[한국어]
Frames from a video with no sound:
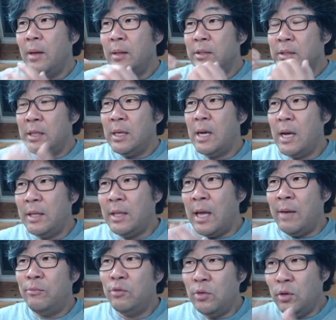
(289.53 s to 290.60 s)
제가
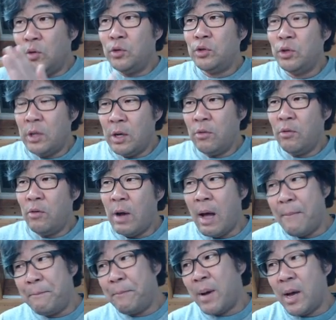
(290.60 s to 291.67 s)
내부를 노출하고
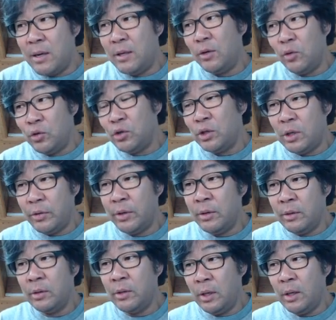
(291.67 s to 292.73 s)
합판을 노출하고
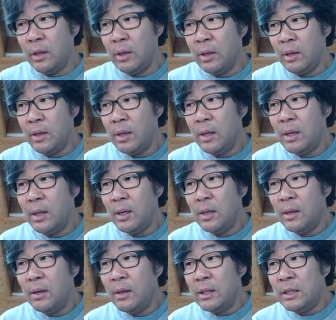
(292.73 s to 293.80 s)
이런 것들이
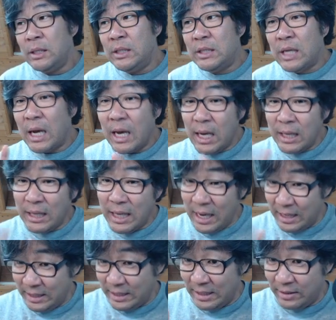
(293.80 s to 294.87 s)
이상한 게
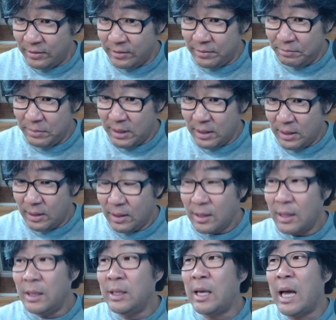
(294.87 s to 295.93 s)
아니라는 겁니다.
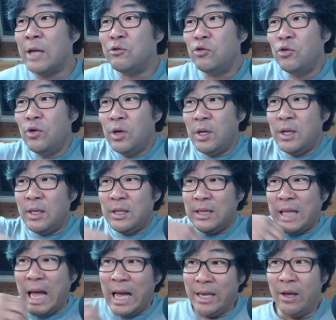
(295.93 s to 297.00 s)
이게 아주
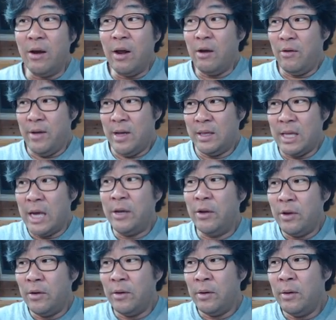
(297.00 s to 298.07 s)
당연한 거예요.
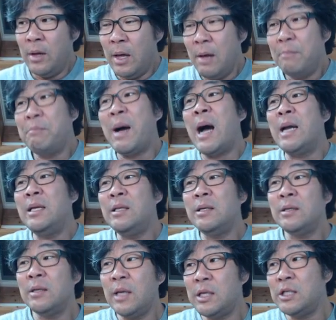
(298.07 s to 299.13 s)
많이들
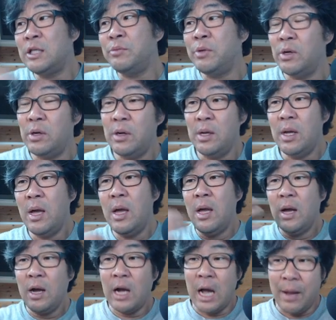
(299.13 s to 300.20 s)
이렇게 집을
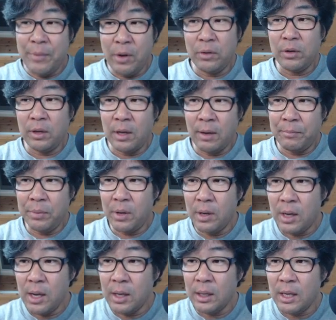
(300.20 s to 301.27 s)
가볍게
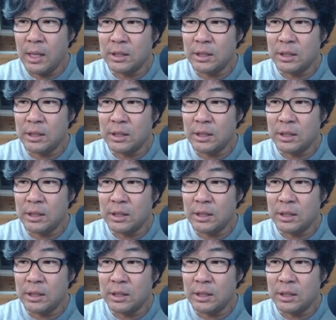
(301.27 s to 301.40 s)
편하게